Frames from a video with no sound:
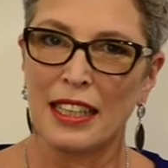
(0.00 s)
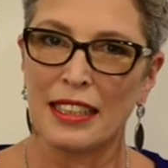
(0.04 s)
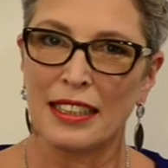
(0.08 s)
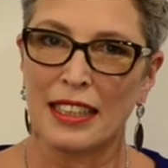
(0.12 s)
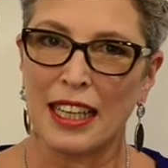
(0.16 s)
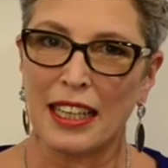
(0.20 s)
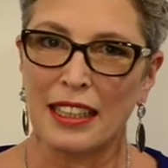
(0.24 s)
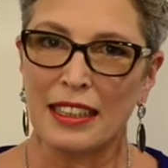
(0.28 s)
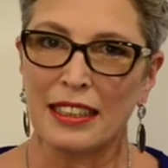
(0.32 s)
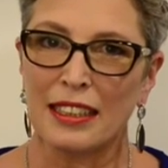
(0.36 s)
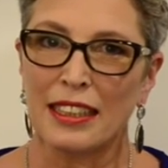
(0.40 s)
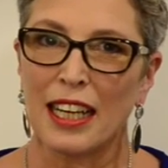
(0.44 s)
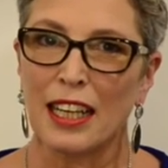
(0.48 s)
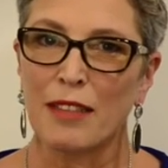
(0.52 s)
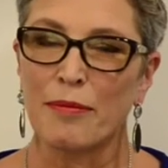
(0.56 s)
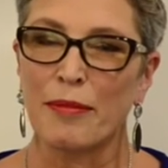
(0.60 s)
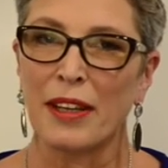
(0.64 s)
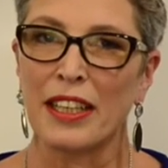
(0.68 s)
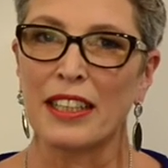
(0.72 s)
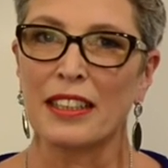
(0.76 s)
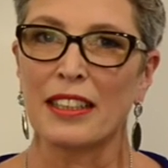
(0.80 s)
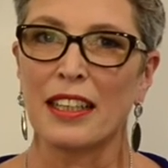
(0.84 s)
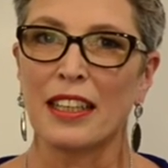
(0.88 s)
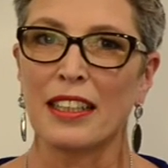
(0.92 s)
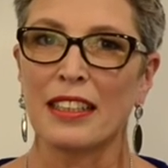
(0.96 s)
dann kann
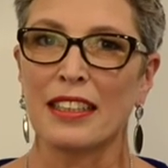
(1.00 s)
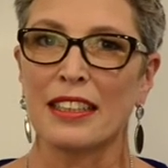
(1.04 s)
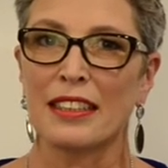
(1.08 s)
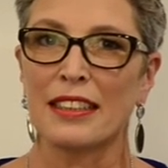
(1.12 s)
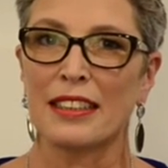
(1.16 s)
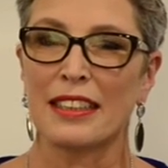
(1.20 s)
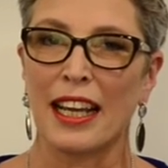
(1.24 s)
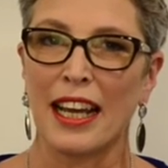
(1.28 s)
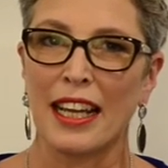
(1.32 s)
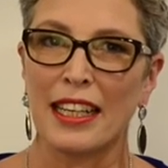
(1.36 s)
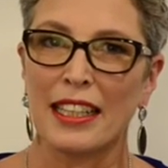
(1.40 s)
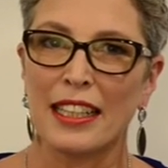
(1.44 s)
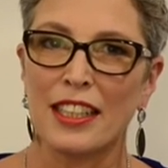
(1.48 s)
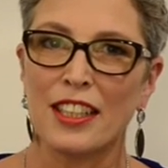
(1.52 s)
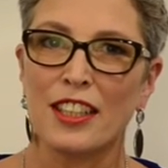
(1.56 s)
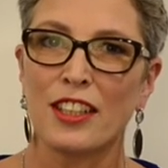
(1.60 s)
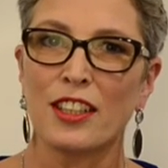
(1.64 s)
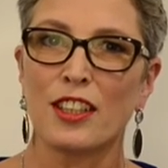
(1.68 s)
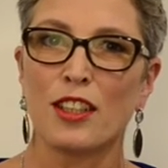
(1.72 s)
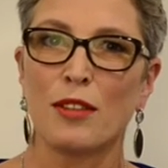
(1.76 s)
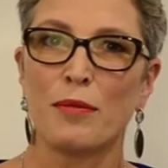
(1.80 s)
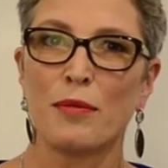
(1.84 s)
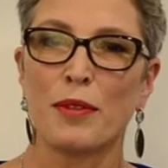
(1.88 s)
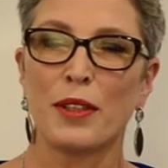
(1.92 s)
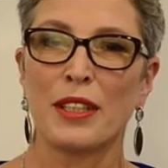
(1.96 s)
man da die zeitliche
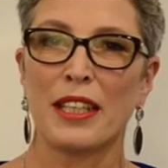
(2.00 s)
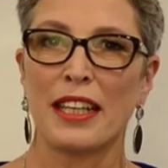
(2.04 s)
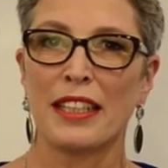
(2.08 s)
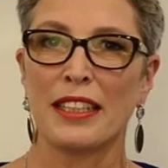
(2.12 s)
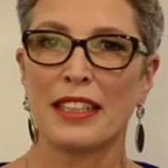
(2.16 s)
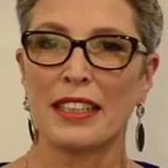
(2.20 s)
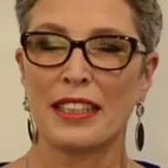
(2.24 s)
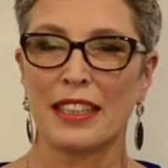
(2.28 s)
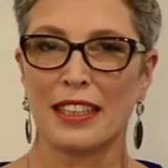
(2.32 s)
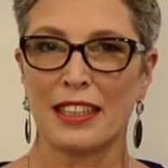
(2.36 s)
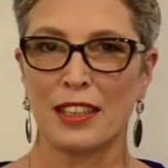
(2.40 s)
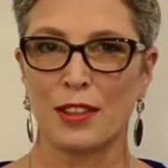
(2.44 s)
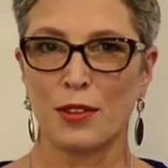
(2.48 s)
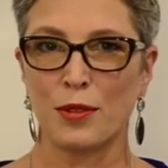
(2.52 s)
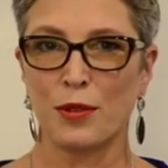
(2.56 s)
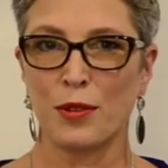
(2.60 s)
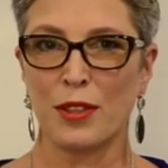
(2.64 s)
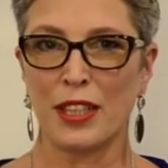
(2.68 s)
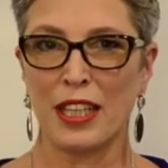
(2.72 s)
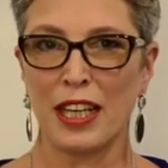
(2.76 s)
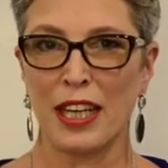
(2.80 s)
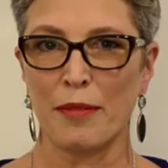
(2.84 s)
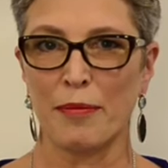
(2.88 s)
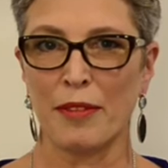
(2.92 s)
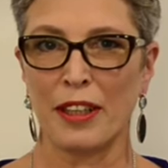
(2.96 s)
Komponente dazu
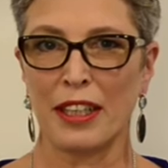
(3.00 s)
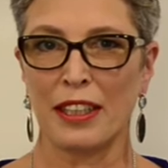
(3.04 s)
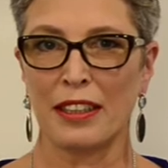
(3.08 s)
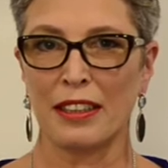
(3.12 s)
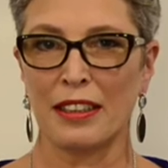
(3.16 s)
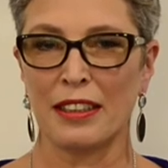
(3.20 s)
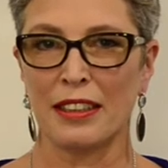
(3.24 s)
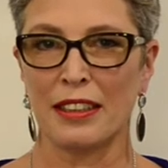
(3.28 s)
nehmen.